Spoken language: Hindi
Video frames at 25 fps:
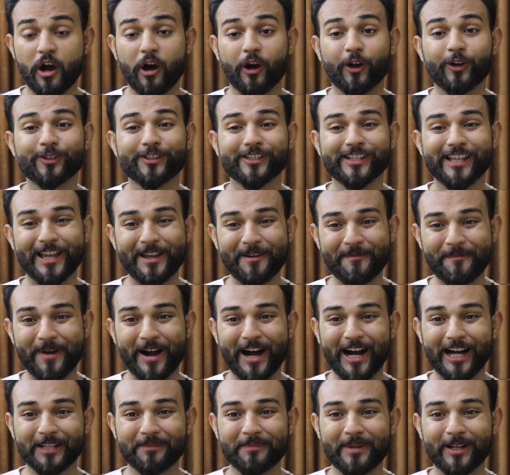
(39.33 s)
और उसके
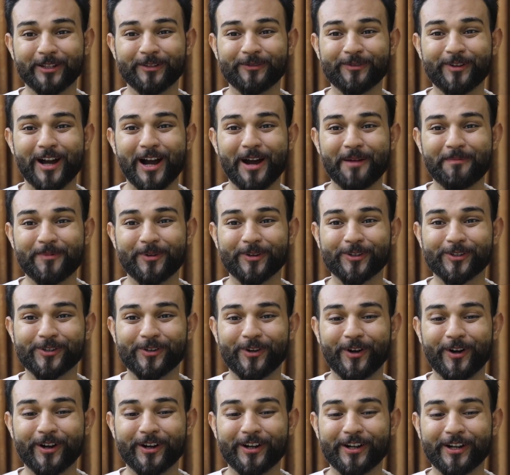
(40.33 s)
बाद मैं दूंगा आपको
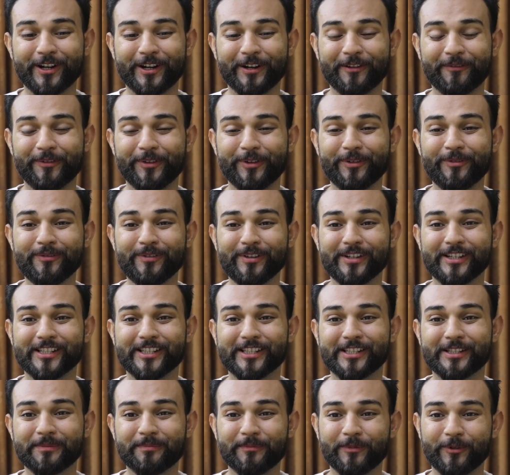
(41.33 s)
शॉर्ट रिव्यू
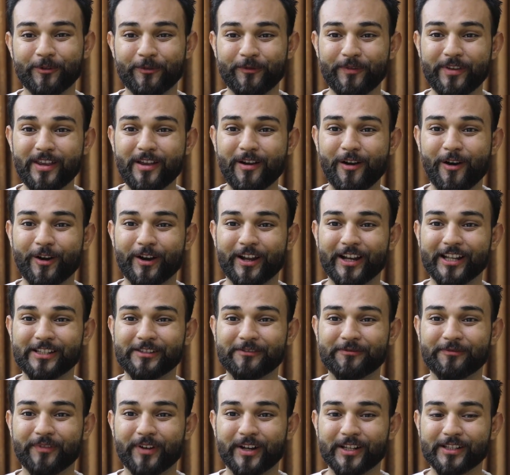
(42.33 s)
इस मूवी और
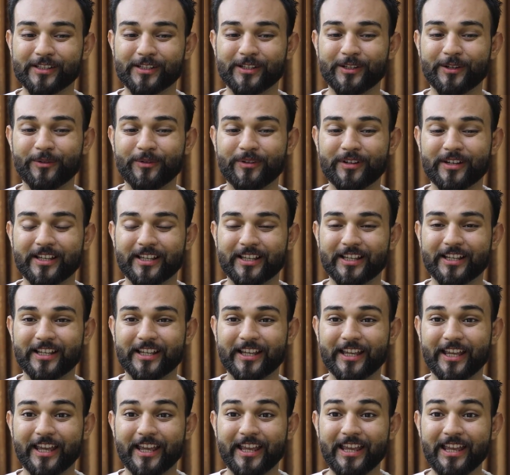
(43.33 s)
इस फर्स्ट लुक
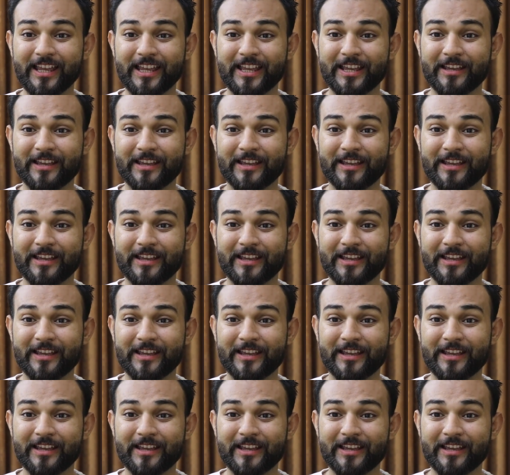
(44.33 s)
के